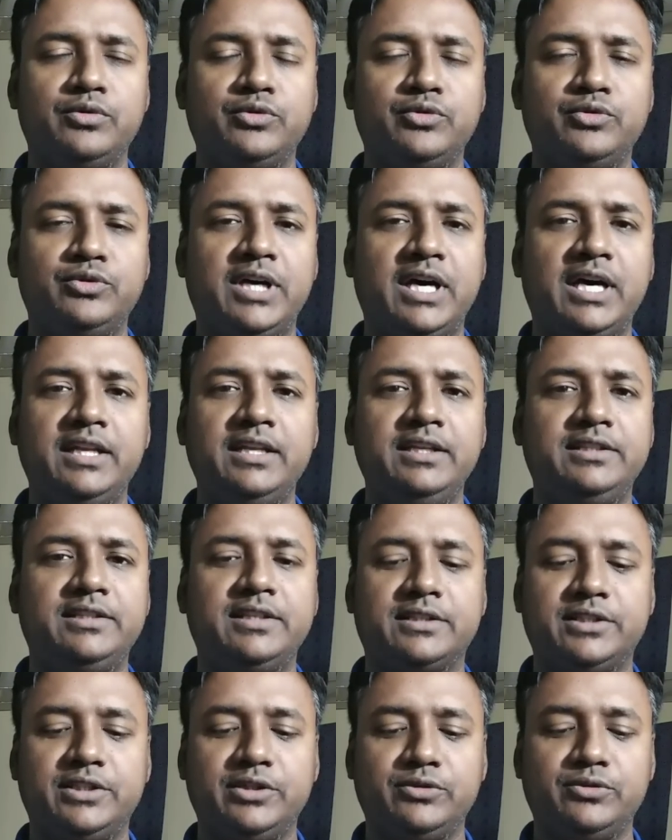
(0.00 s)
सुधार नहीं
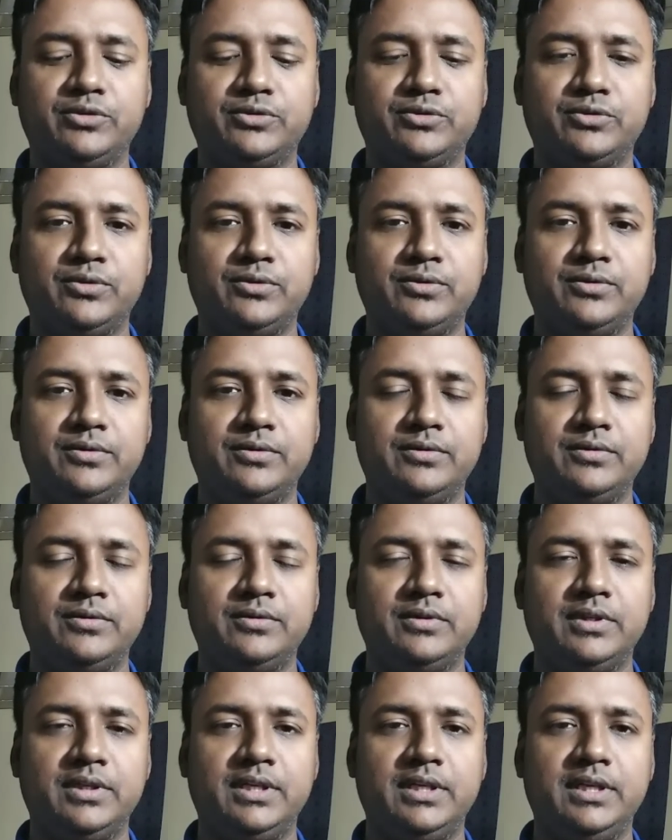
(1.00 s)
सकते हो दोस्तों
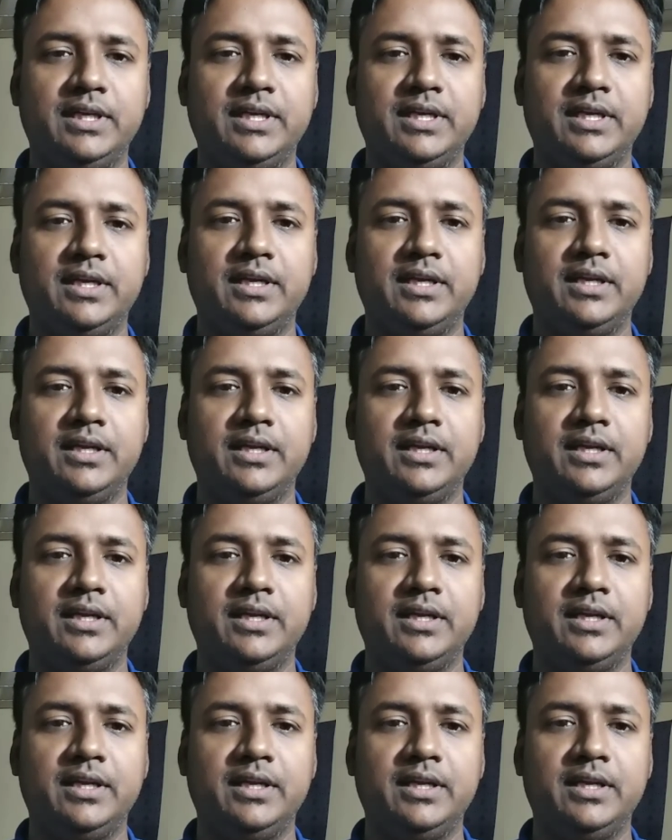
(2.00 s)
ठीक है